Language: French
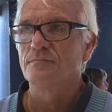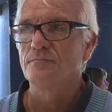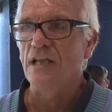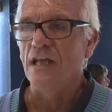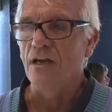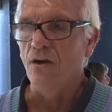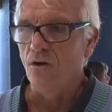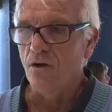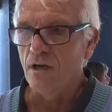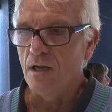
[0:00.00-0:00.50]

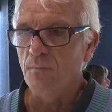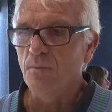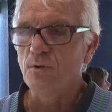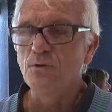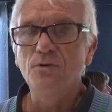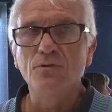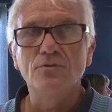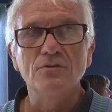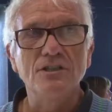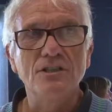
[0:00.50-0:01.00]
Alors, l'apport
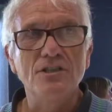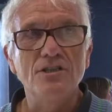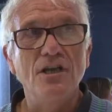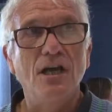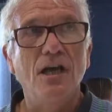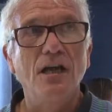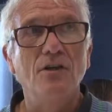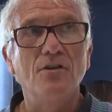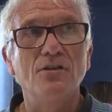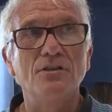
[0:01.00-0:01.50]
du Conseil
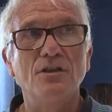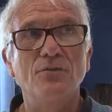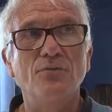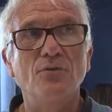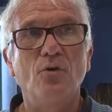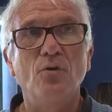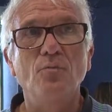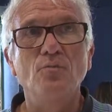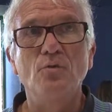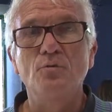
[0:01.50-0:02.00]
général dans un
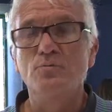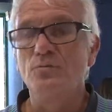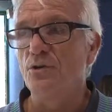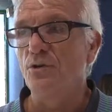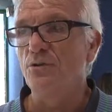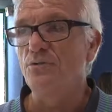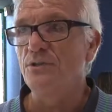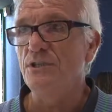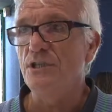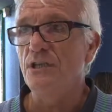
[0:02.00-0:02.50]
forum comme
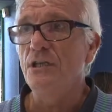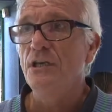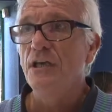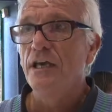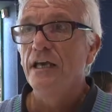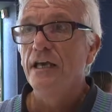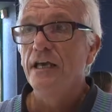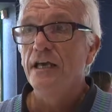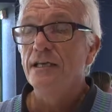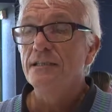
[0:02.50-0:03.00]
celui-ci,
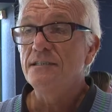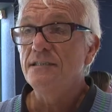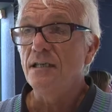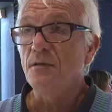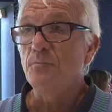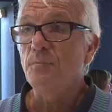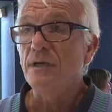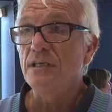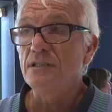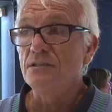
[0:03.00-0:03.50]
c'est de
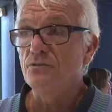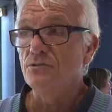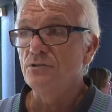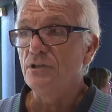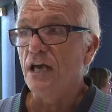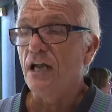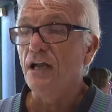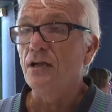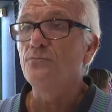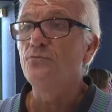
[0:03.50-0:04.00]

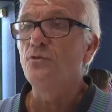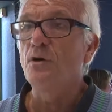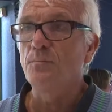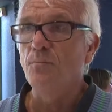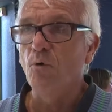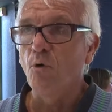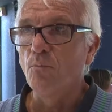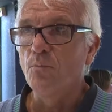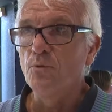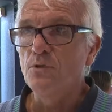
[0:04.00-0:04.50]
à la fois
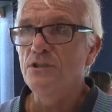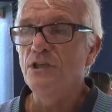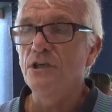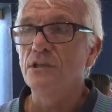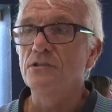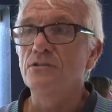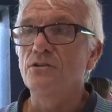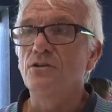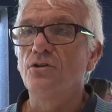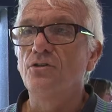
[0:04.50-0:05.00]
proposer un
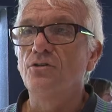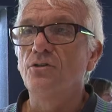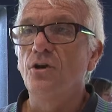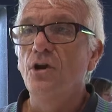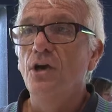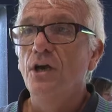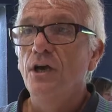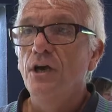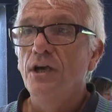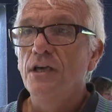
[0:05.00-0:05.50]
stand
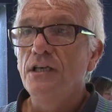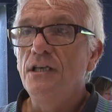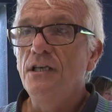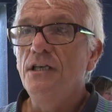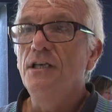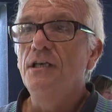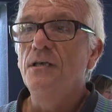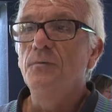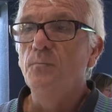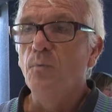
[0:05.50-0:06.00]

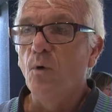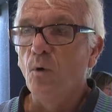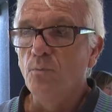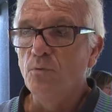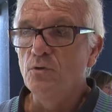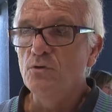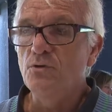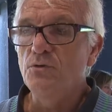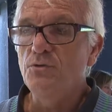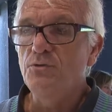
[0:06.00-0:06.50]
qui
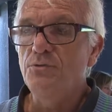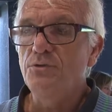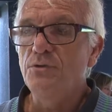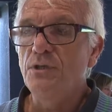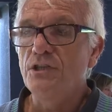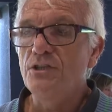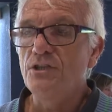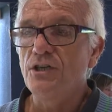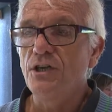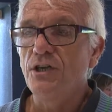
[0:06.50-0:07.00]
propose aux
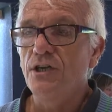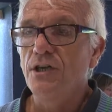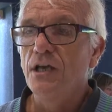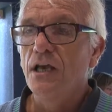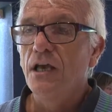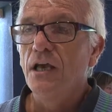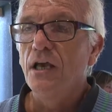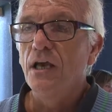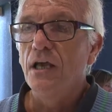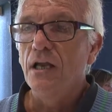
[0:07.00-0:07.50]
usagers
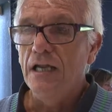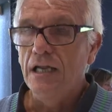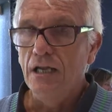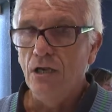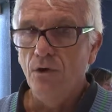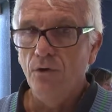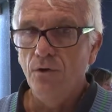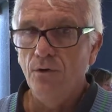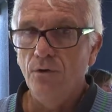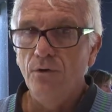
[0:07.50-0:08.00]

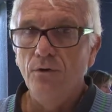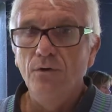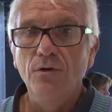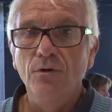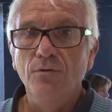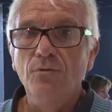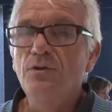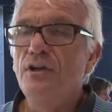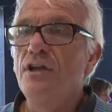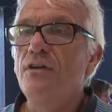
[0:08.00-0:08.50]

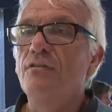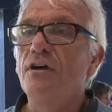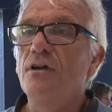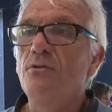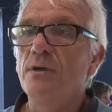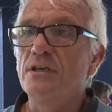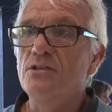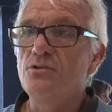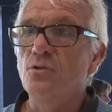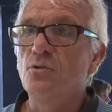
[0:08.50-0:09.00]
une
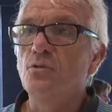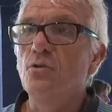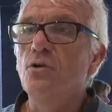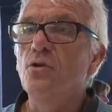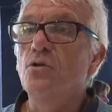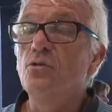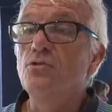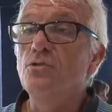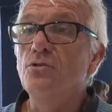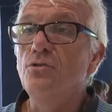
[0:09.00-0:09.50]
évaluation de
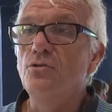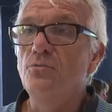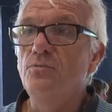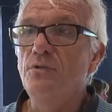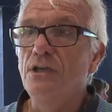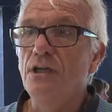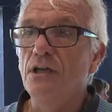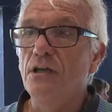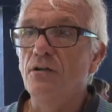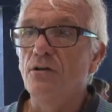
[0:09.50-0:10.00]
leur
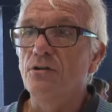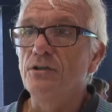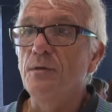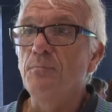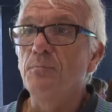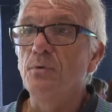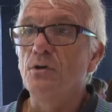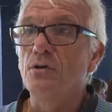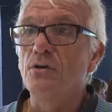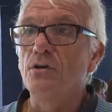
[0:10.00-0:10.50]
autonomie et de leur
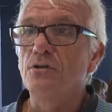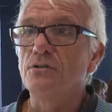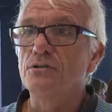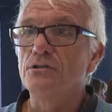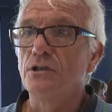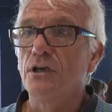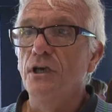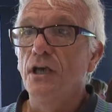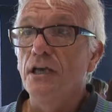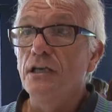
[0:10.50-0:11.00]

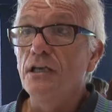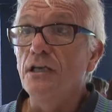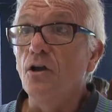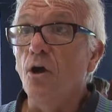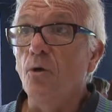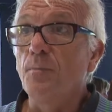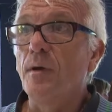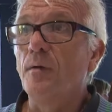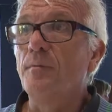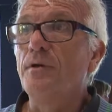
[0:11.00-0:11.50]
dépendance qui
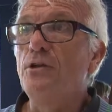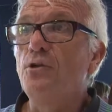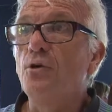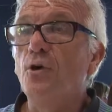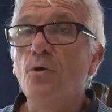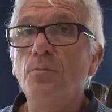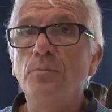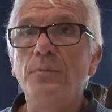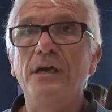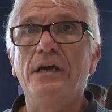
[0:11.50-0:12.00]
leur permette de
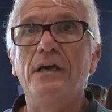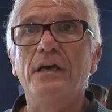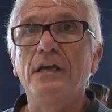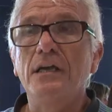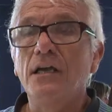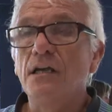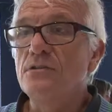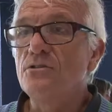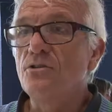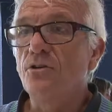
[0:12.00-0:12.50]
repérer
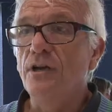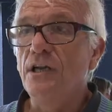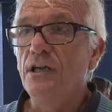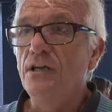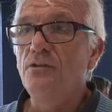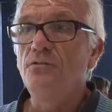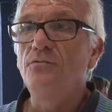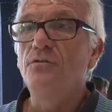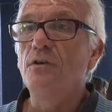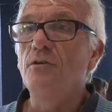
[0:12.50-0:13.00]
quelles seraient les
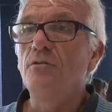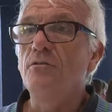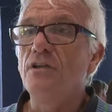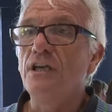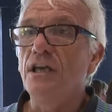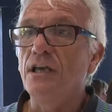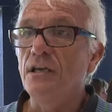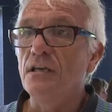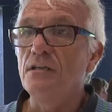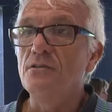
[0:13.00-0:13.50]

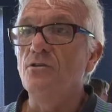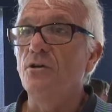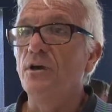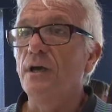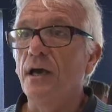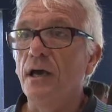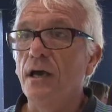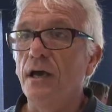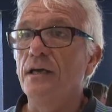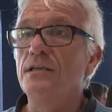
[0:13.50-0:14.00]
difficultés qu'ils auraient
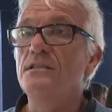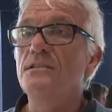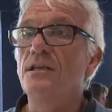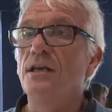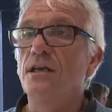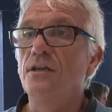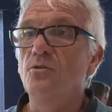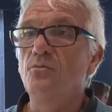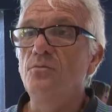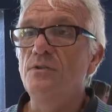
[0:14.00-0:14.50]
à
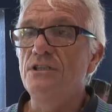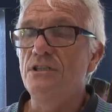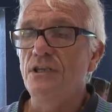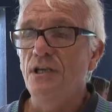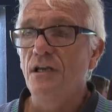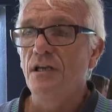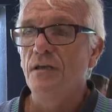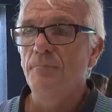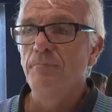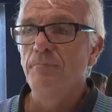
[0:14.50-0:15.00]
rester à domicile.